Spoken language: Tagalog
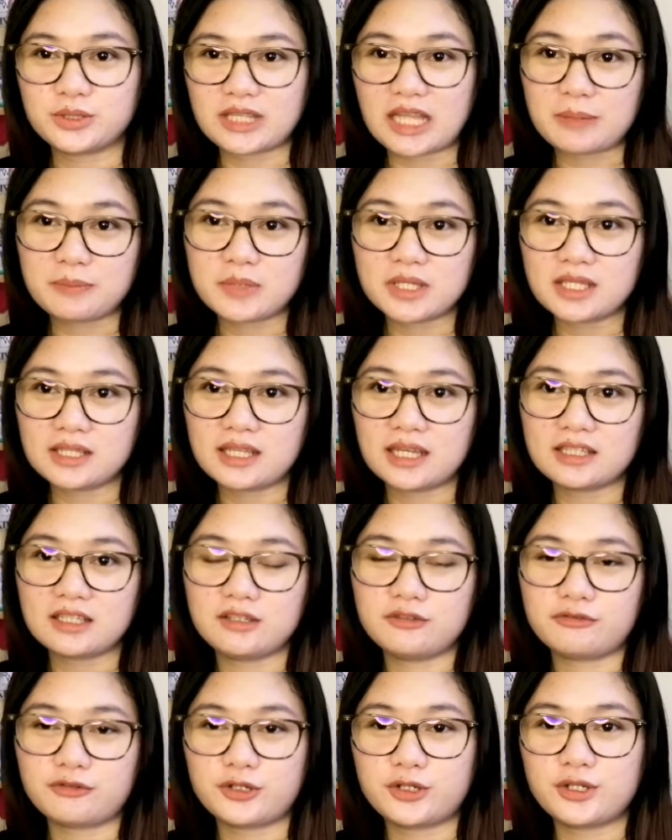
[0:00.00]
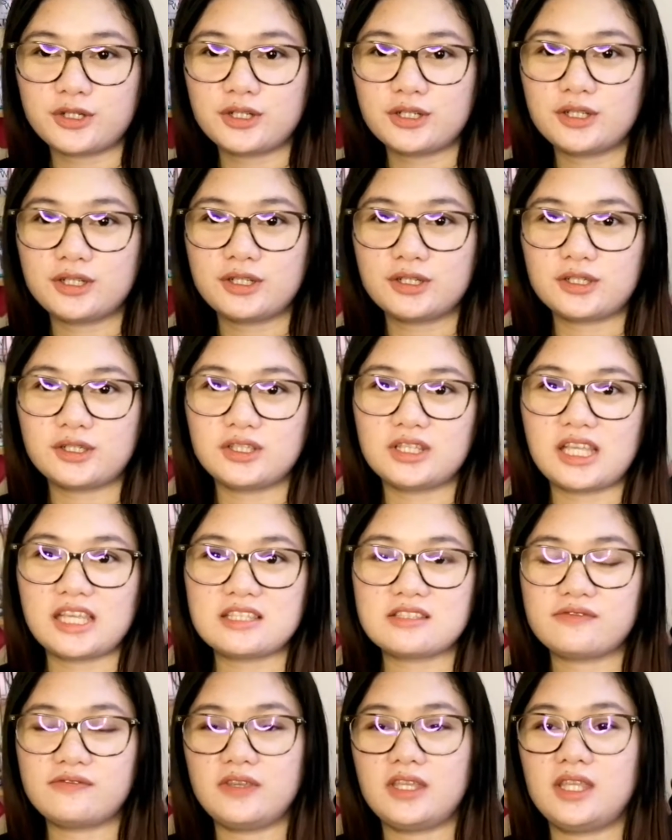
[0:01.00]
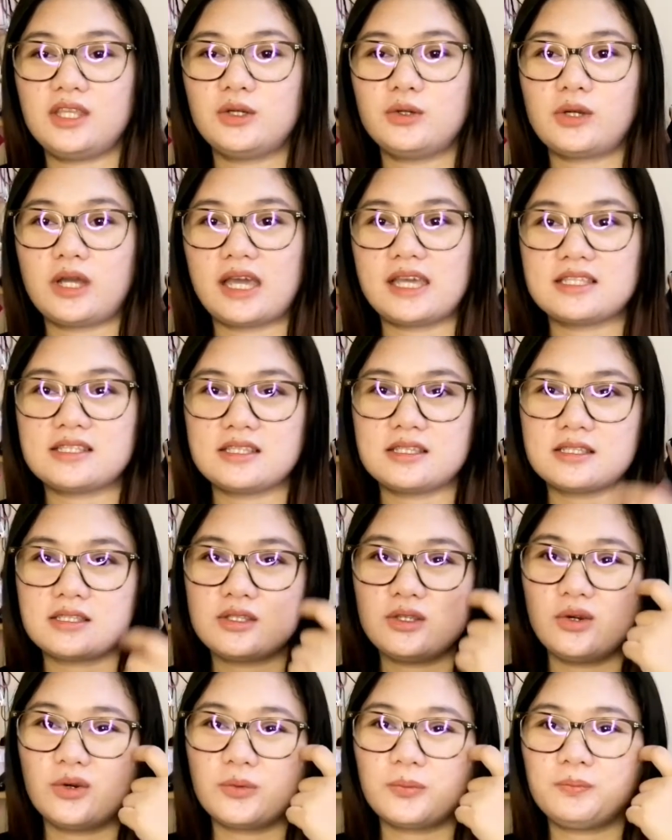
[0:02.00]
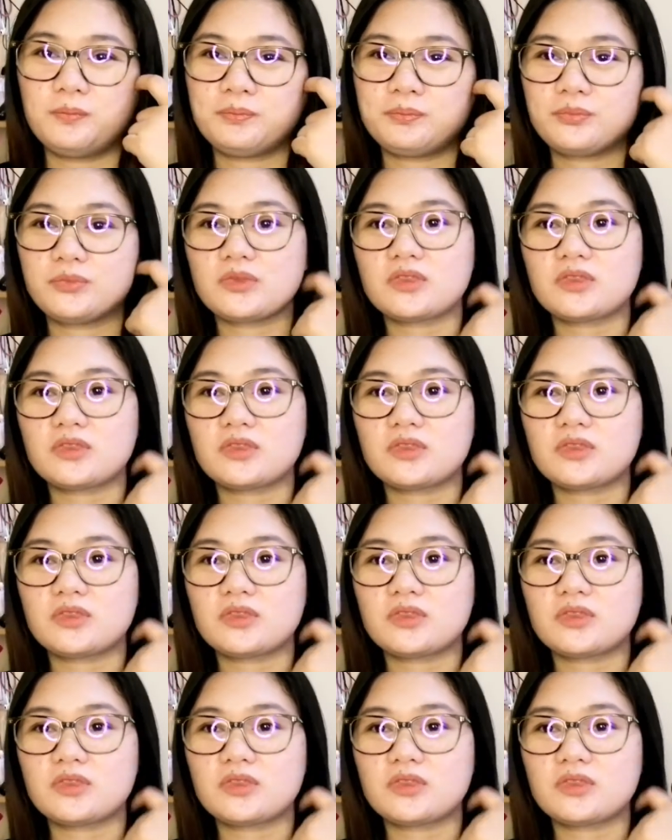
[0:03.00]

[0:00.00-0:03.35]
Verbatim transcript: topic natin for today's video guys is yung